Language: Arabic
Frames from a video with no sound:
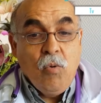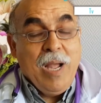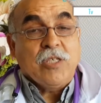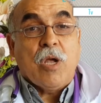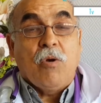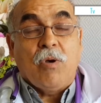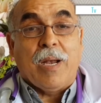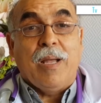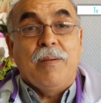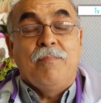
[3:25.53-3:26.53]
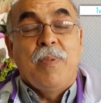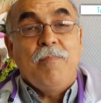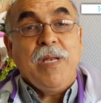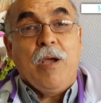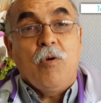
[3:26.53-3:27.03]
وحاجه اخرى
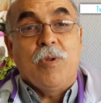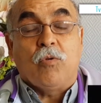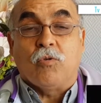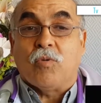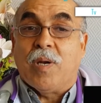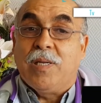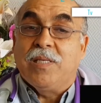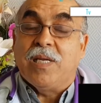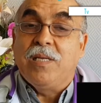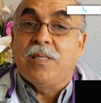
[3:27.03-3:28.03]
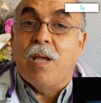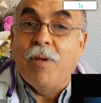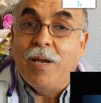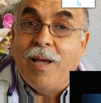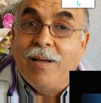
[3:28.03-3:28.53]
من بين عوامل الخطوره الانسان
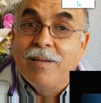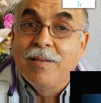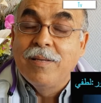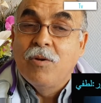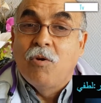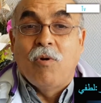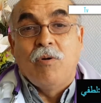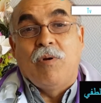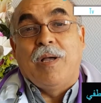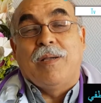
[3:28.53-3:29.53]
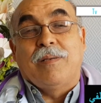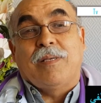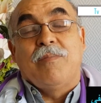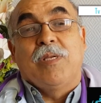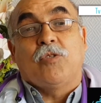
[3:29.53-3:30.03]
ينتبه لها وهو
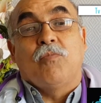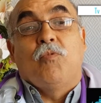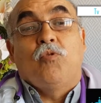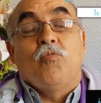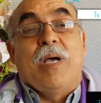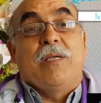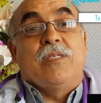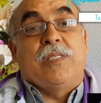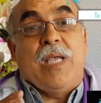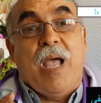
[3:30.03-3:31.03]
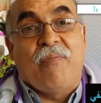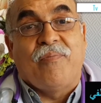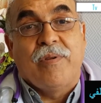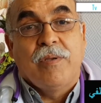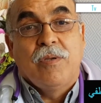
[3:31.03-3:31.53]
كما تسموه نتوما
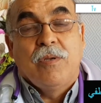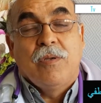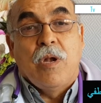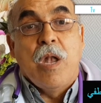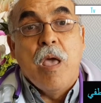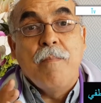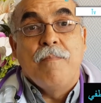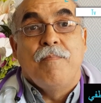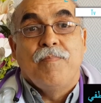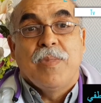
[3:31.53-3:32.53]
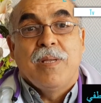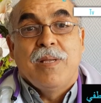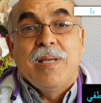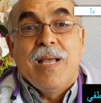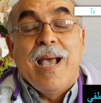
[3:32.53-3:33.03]
الزعاف الهم
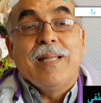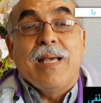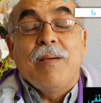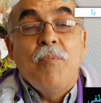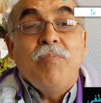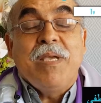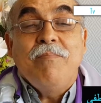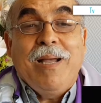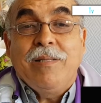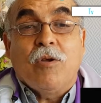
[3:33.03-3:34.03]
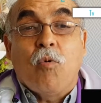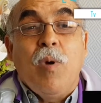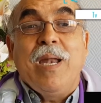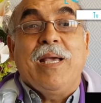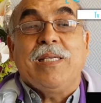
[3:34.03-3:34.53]
هذا ممكن ما عندك
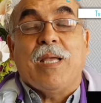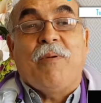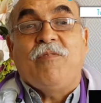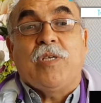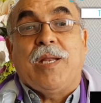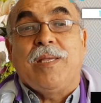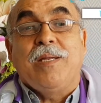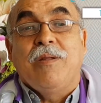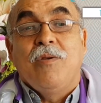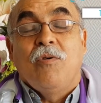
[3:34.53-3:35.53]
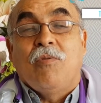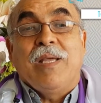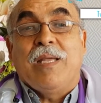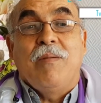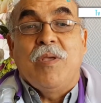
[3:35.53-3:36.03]
ولا اصابه في الشرايين
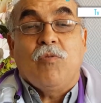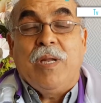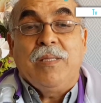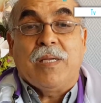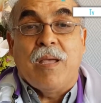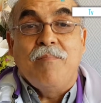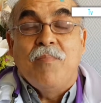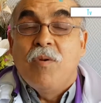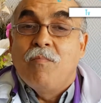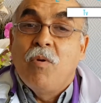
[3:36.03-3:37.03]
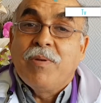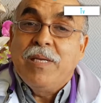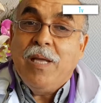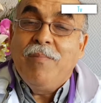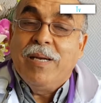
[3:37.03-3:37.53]
ولكن لما يكون عندك هم
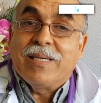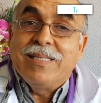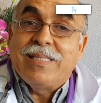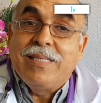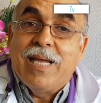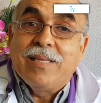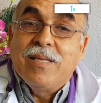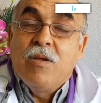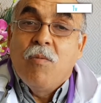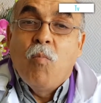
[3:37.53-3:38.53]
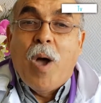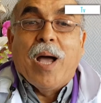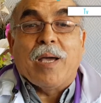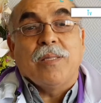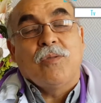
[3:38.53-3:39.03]
ممكن يعمل لك انسداد
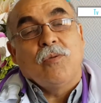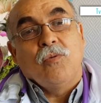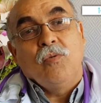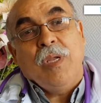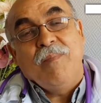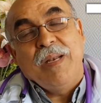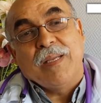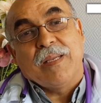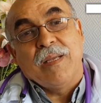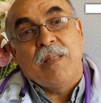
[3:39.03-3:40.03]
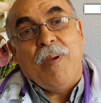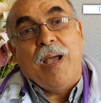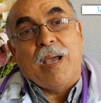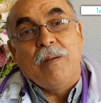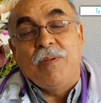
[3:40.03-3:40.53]
مؤقت ويعمل لك
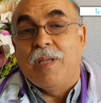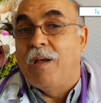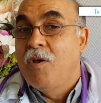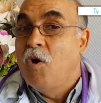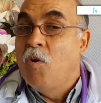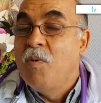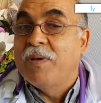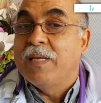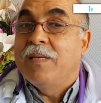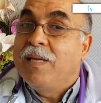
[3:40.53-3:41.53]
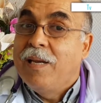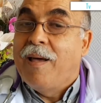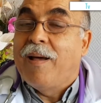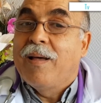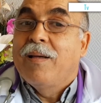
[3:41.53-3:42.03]
ذبحه قلبيه وممكن
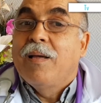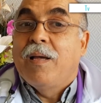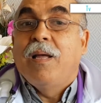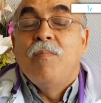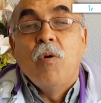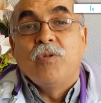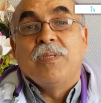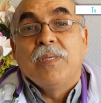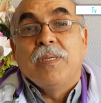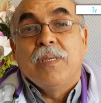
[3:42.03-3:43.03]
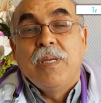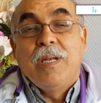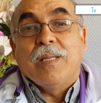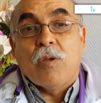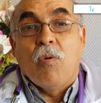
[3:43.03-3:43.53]
الى الموت
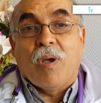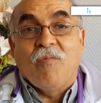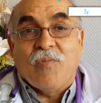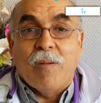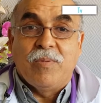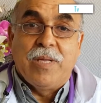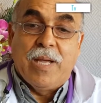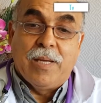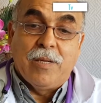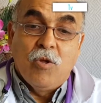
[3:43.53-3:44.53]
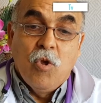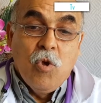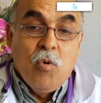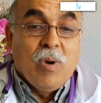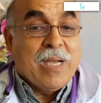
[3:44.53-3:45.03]
الى توقف قبل نهائي
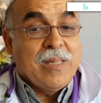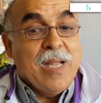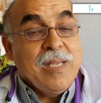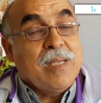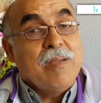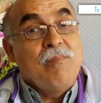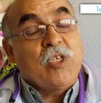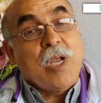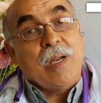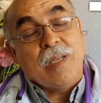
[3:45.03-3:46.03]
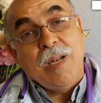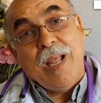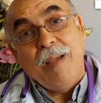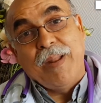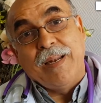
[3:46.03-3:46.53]
وكذلك مشاكل
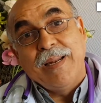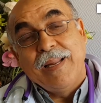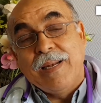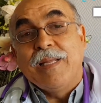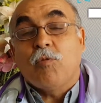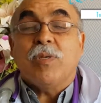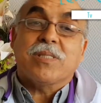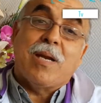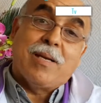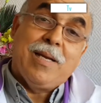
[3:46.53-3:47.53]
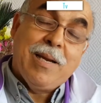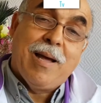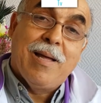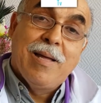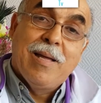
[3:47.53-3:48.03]
العمل اللي توصل
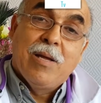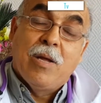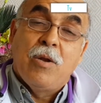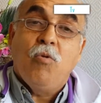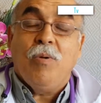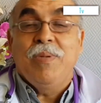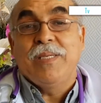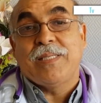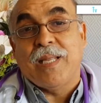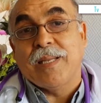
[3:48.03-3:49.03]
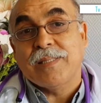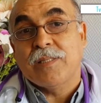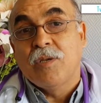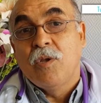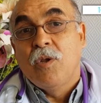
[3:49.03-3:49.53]
الى نوع من
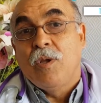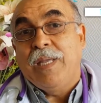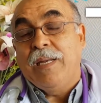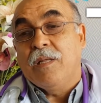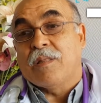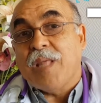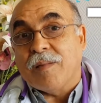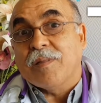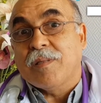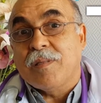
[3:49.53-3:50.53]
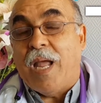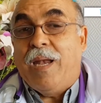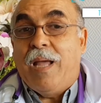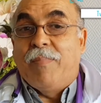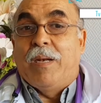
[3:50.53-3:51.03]
الستريس يعني الضغط تاع
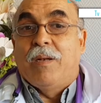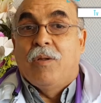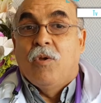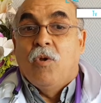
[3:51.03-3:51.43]
العمل